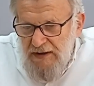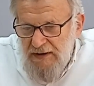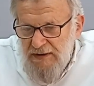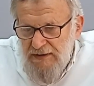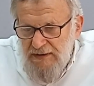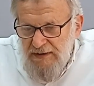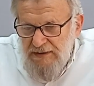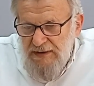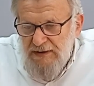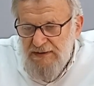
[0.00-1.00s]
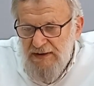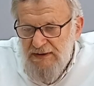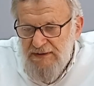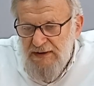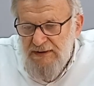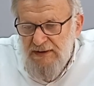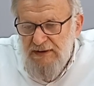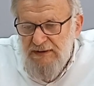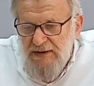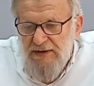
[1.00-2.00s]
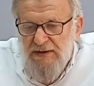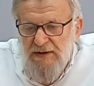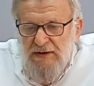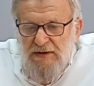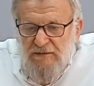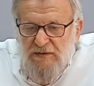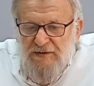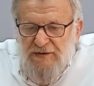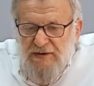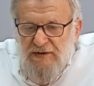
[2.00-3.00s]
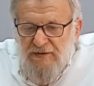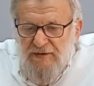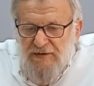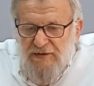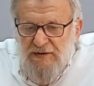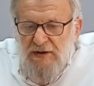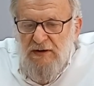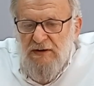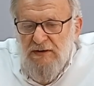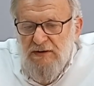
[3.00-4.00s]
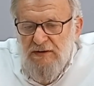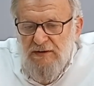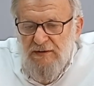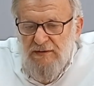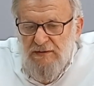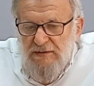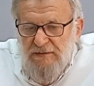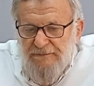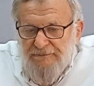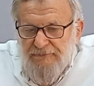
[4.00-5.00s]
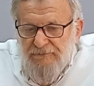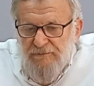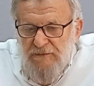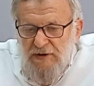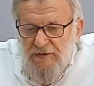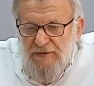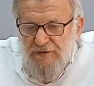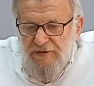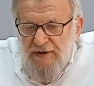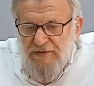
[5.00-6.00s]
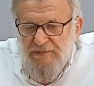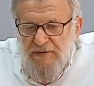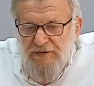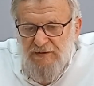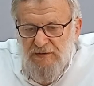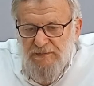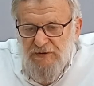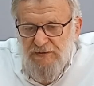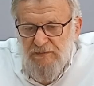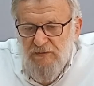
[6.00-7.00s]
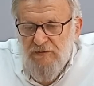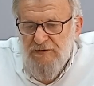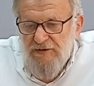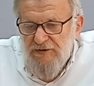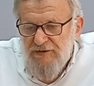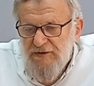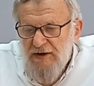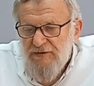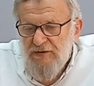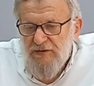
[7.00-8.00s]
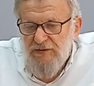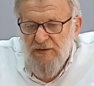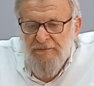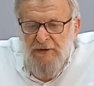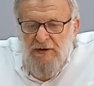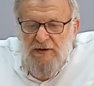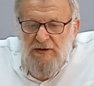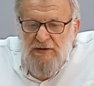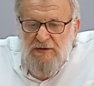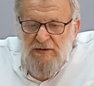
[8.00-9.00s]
Э, и так далее, и так далее. Да? Вот, и, значит, и, э, значит, Ави спросил, почему, значит, сказано, что, э,